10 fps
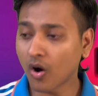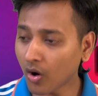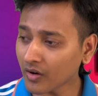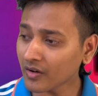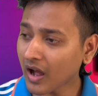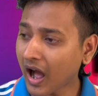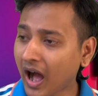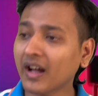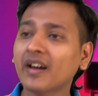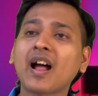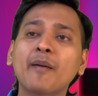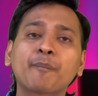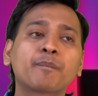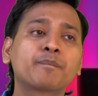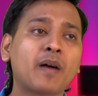और अगर आप
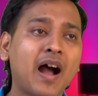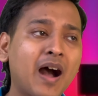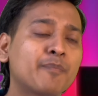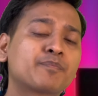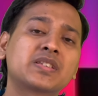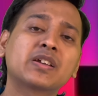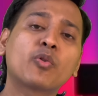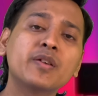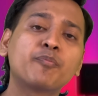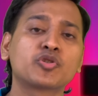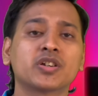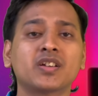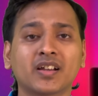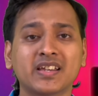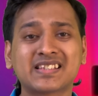आपसे कोई पूछे
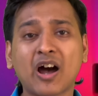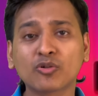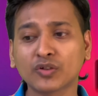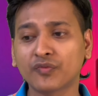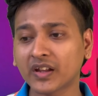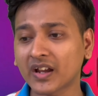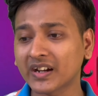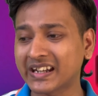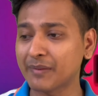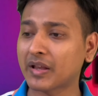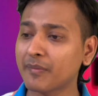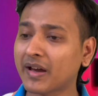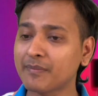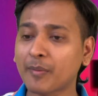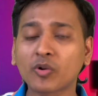ना कि साउथ अफ्रीका की टीम के
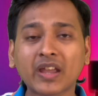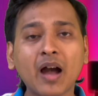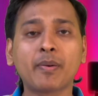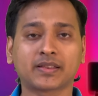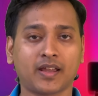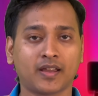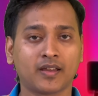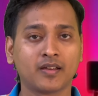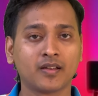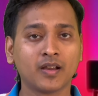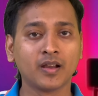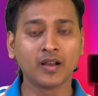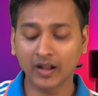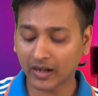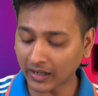बारे में आपको क्या पता है
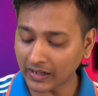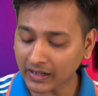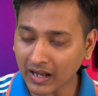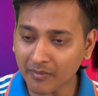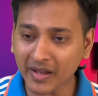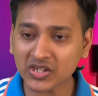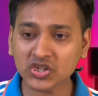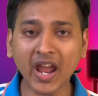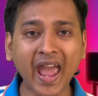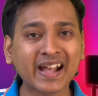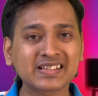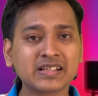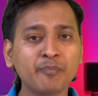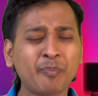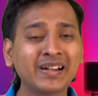कल का मैच का
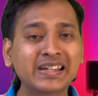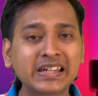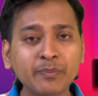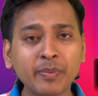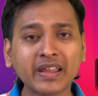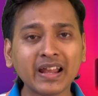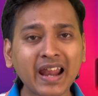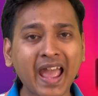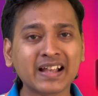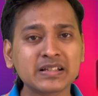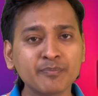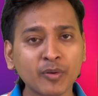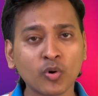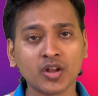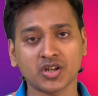एग्जाम्पल टिपिकल एग्जाम्पल
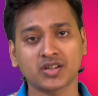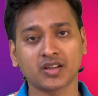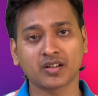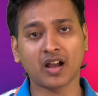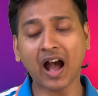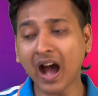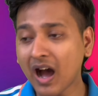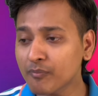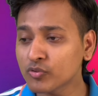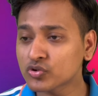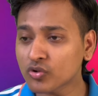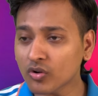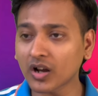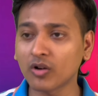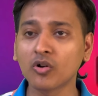होना चाहिए आप उसको
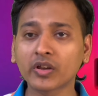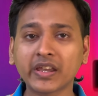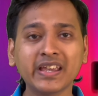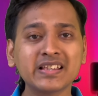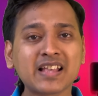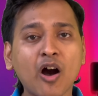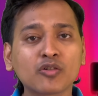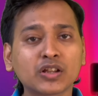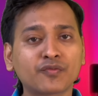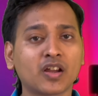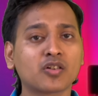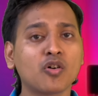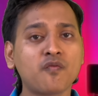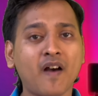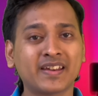कहो कि साउथ अफ्रीका को
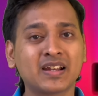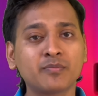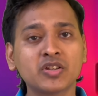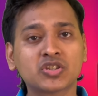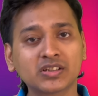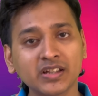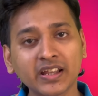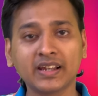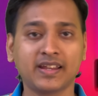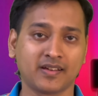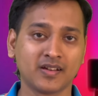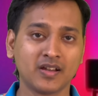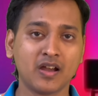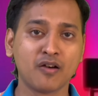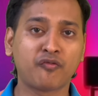फाइनल में जीतने के लिए
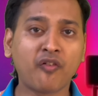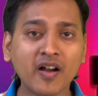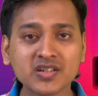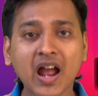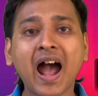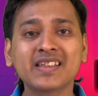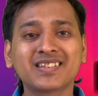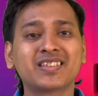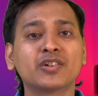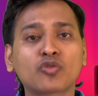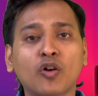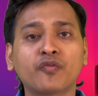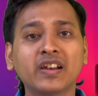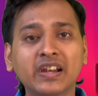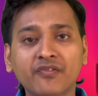फर्स्ट आईसीसी
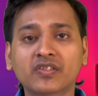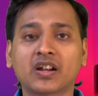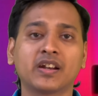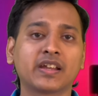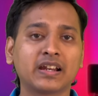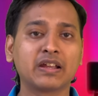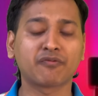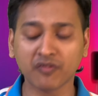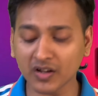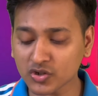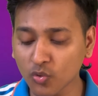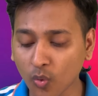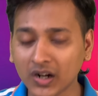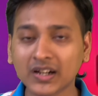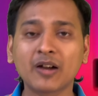ट्रॉफी लिफ्ट करने के लिए फर्स्ट
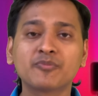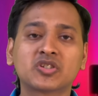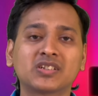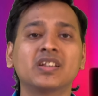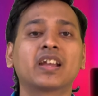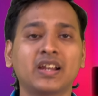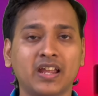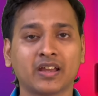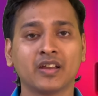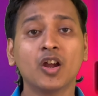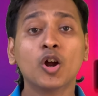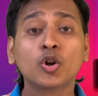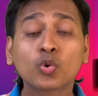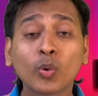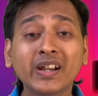वर्ल्ड कप जीतने के लिए
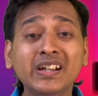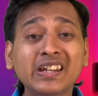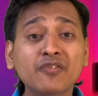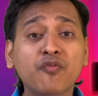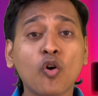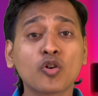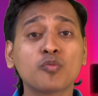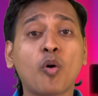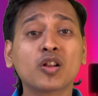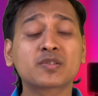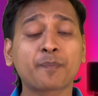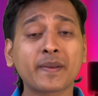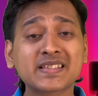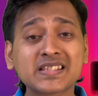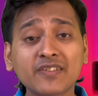24 बॉल्स पे
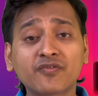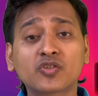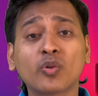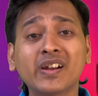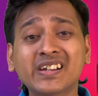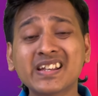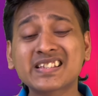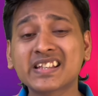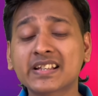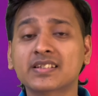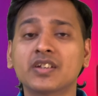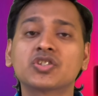सिर्फ 26 रन